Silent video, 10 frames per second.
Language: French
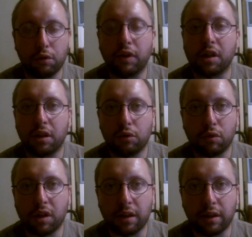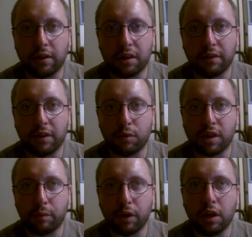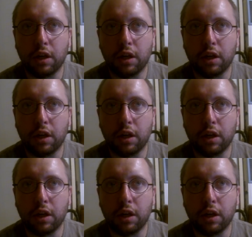Vincennes, donc c'était vraiment sympa.